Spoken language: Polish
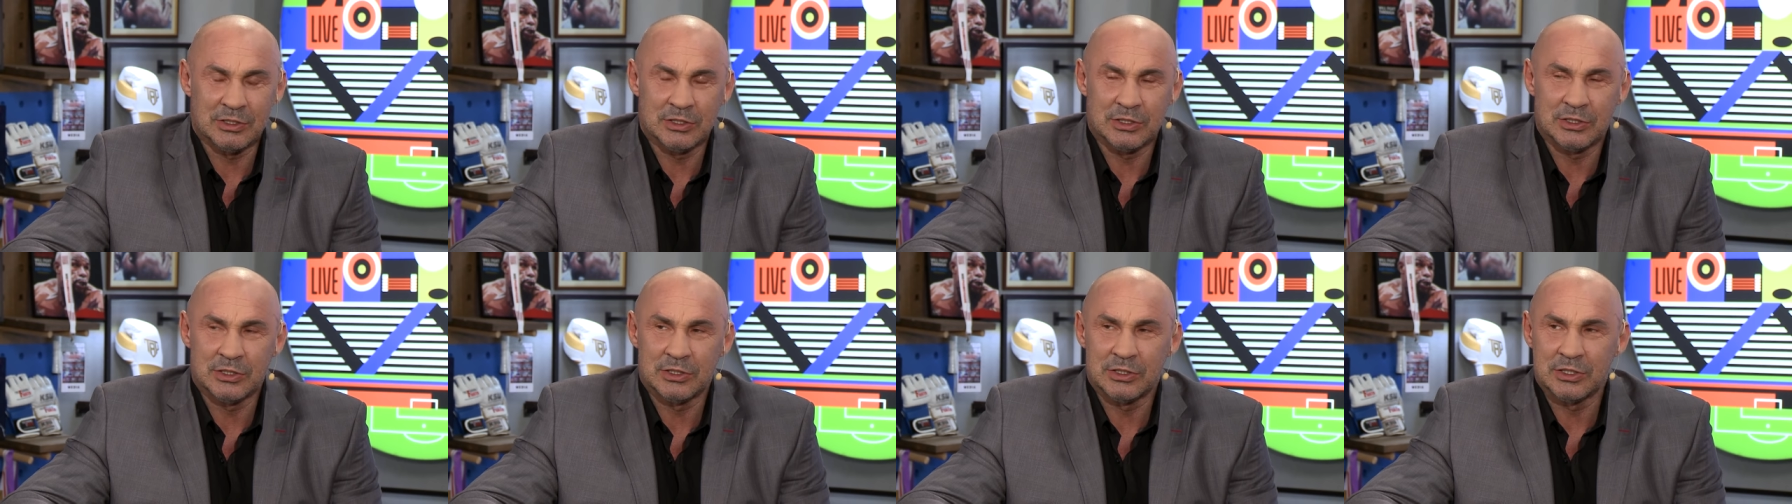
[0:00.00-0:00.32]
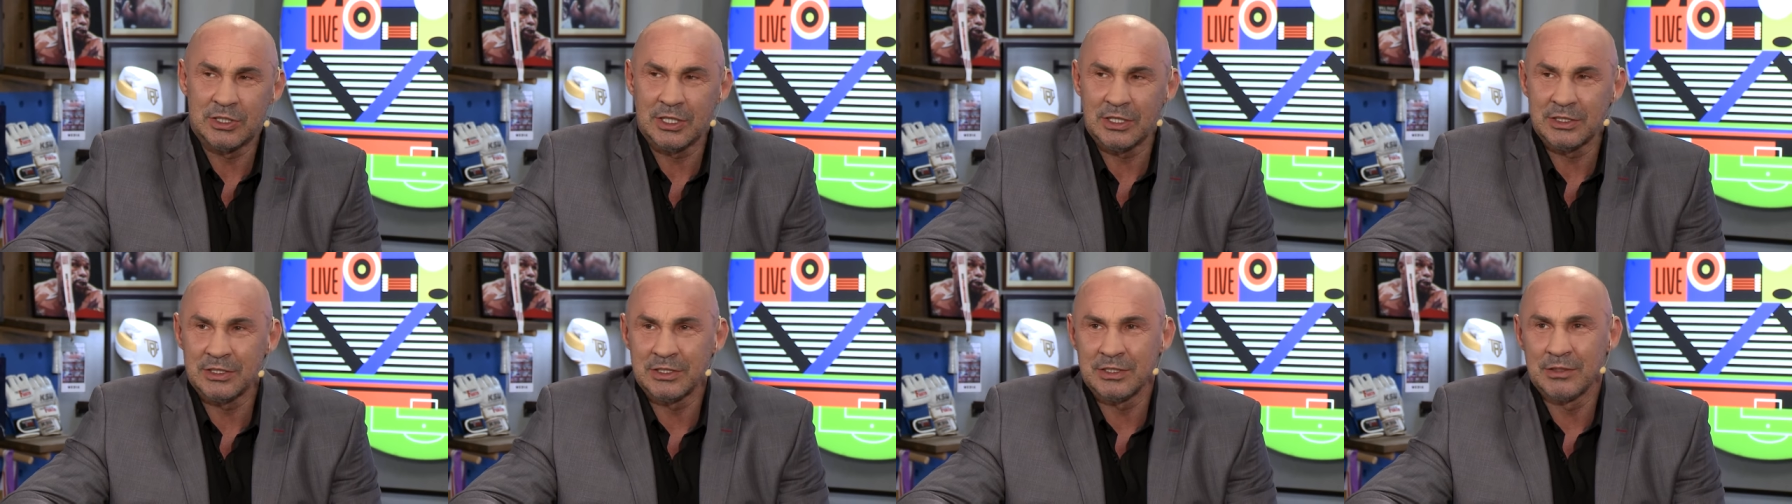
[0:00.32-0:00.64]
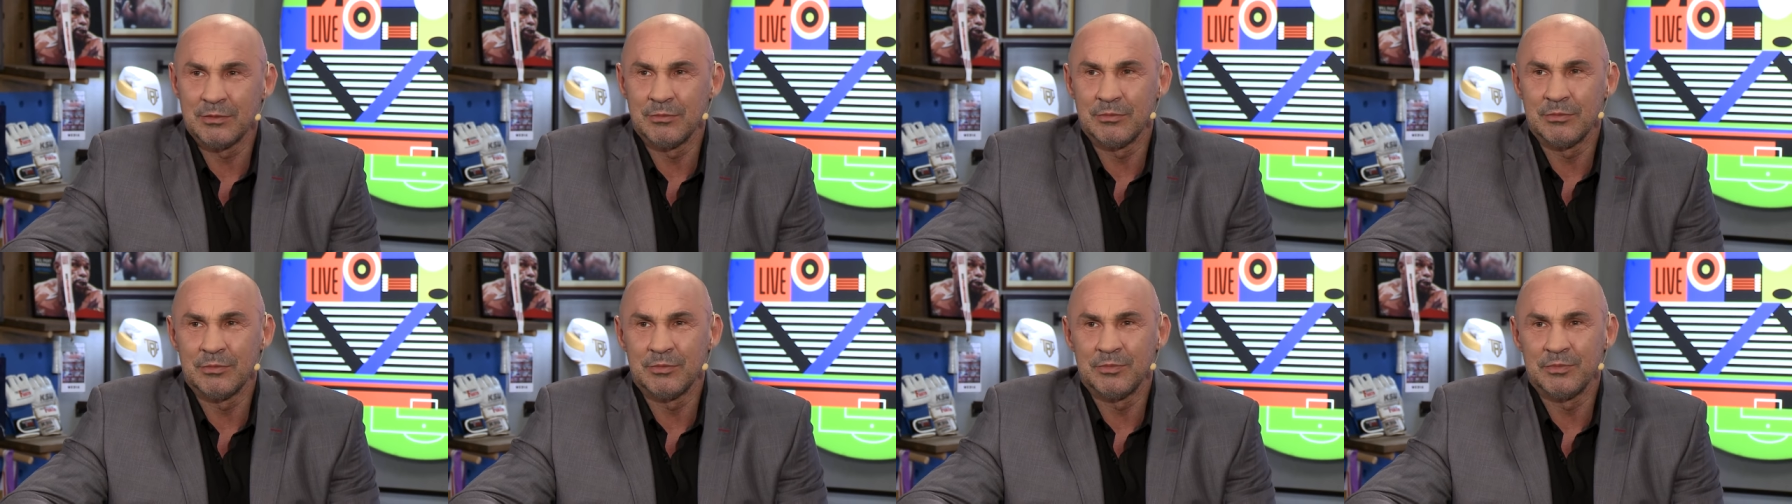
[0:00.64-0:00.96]
że
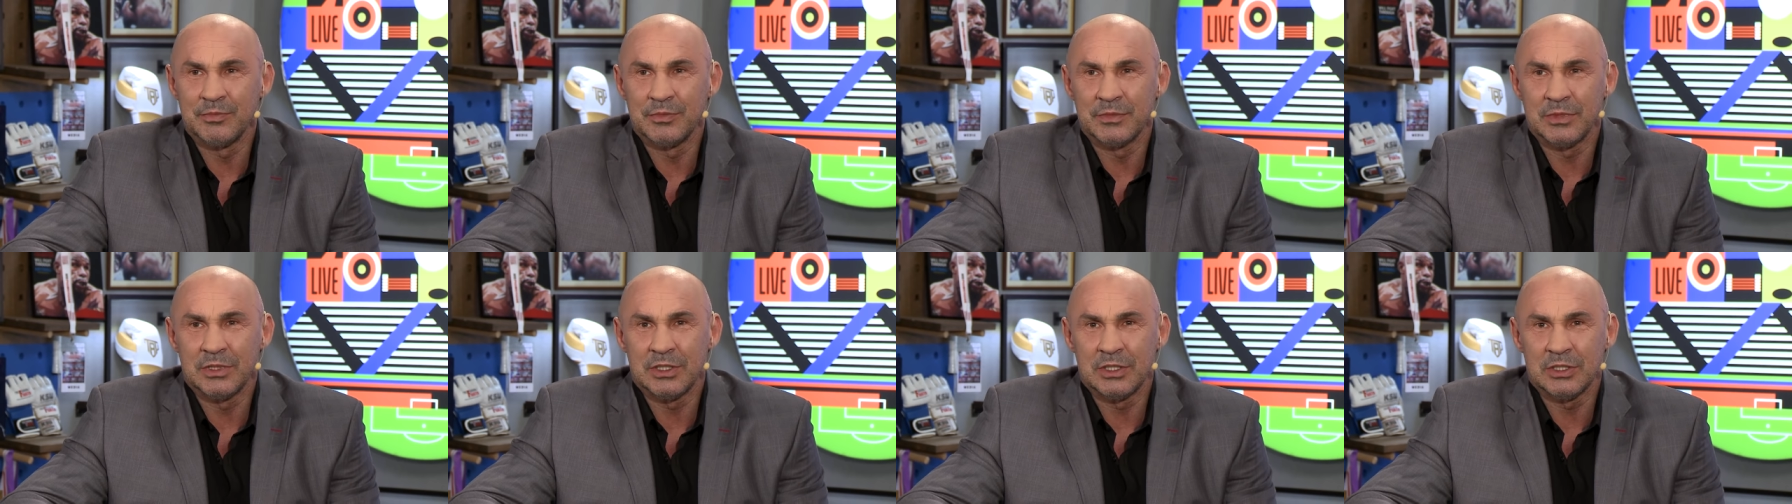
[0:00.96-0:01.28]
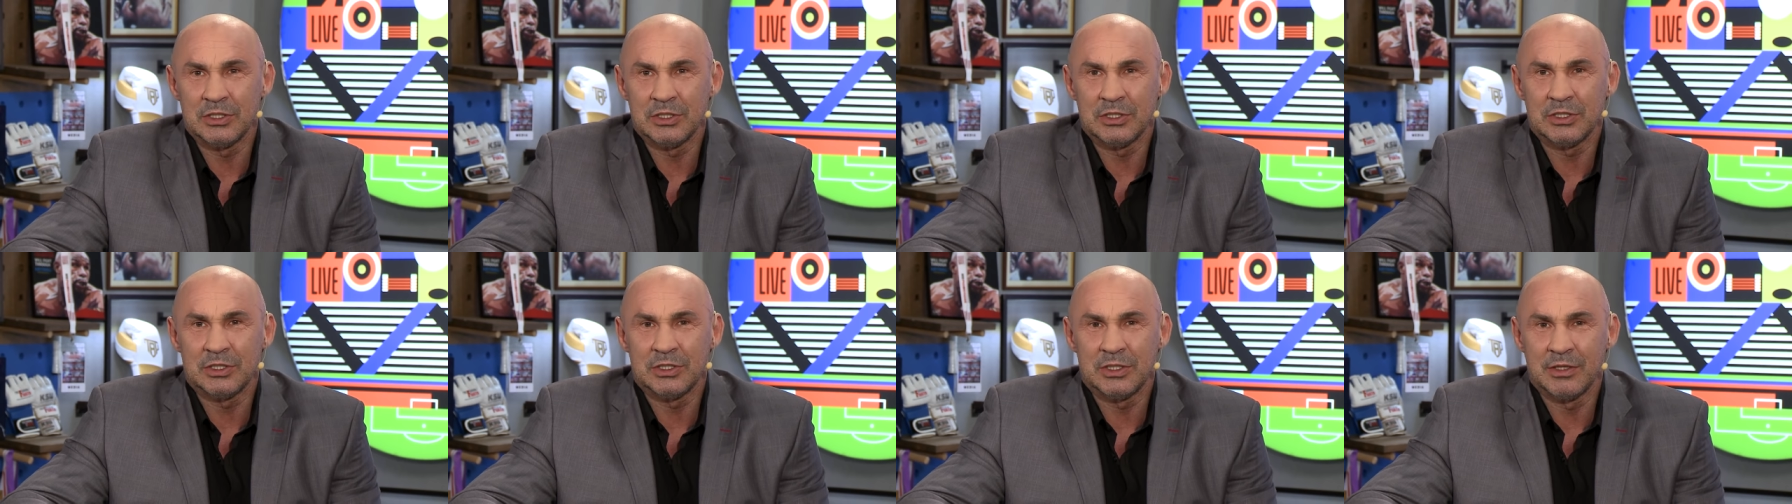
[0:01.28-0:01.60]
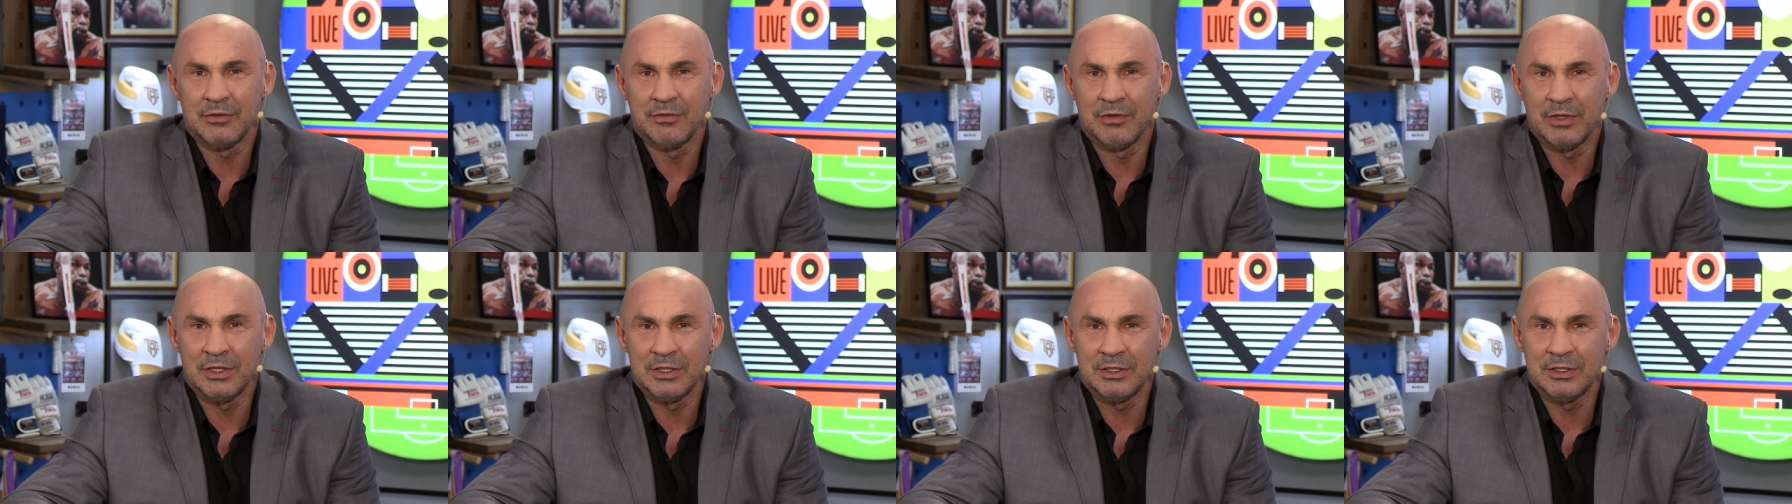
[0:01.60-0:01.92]
czasem też
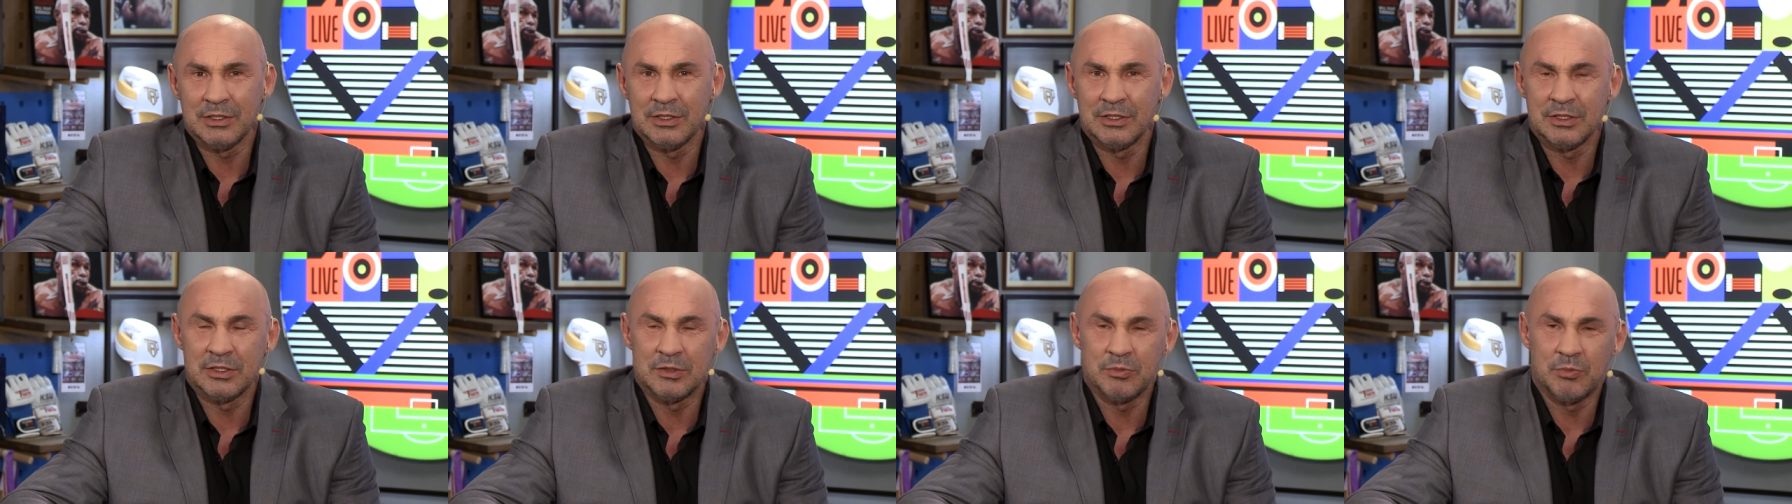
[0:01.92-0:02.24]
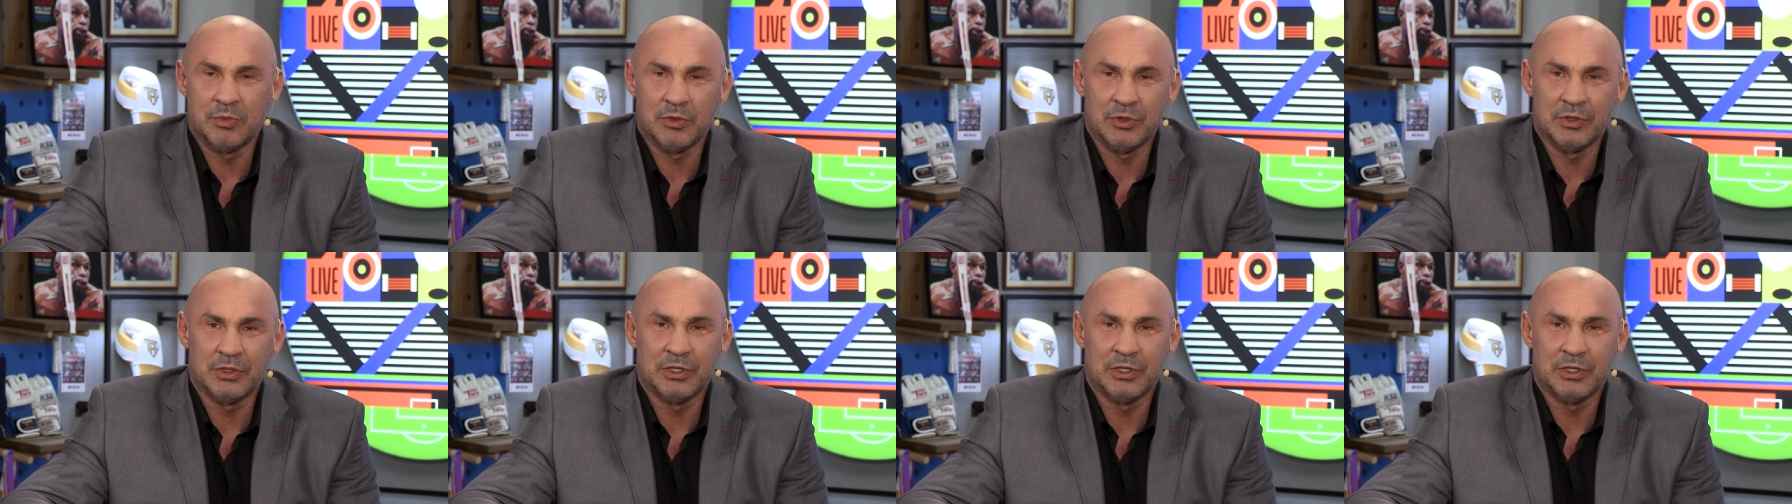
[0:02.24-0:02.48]
te walki z